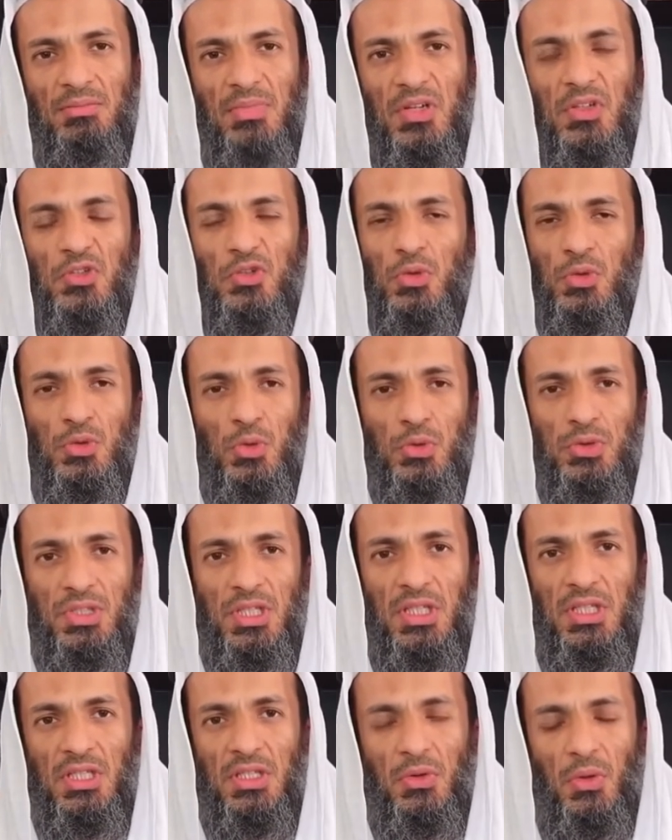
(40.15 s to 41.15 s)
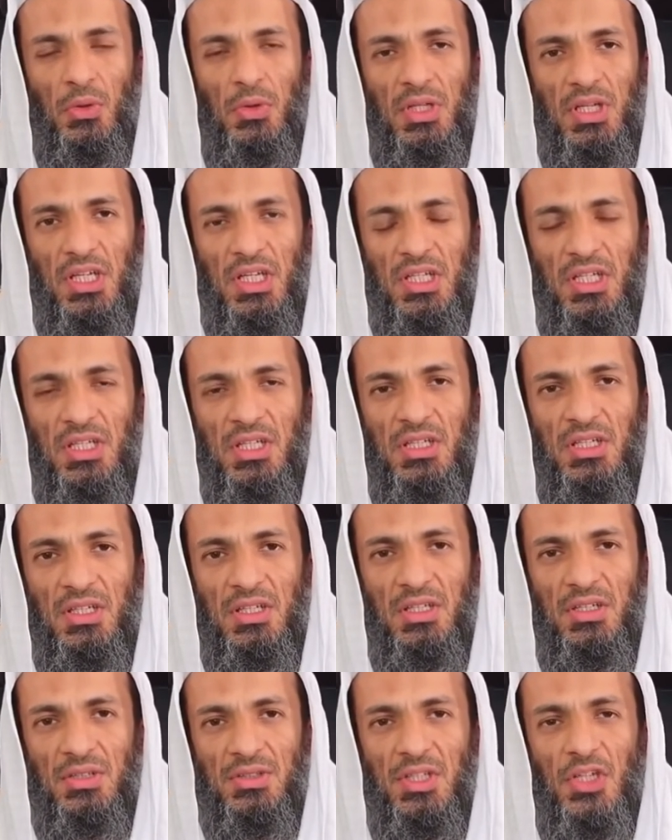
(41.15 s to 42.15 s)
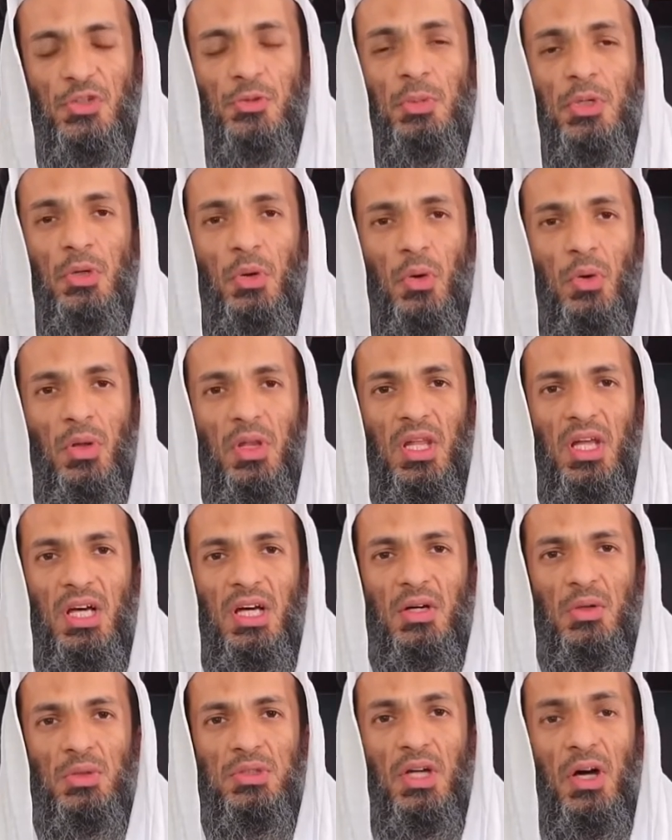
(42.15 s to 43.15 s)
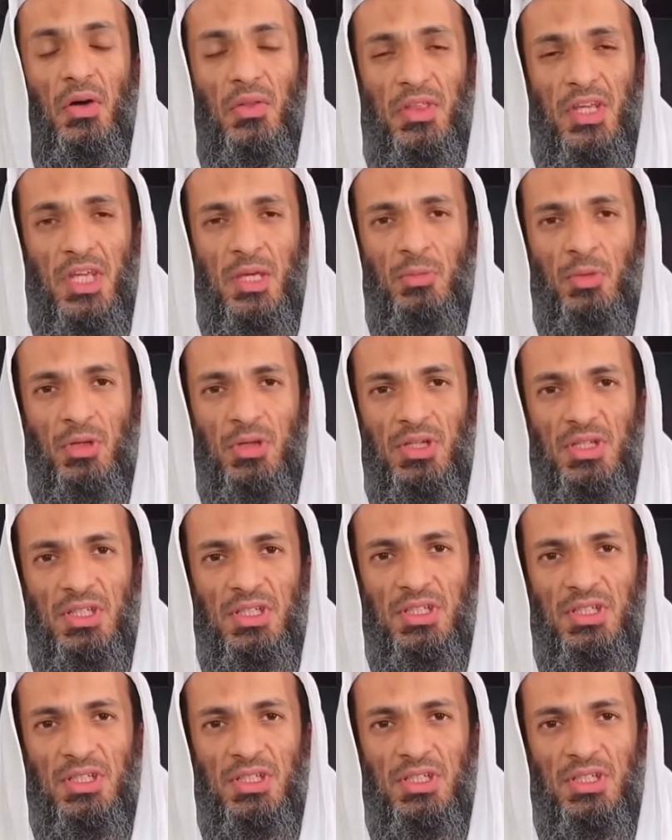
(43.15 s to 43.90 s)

مقصود الدين كله تسبيح الله وتعظيمه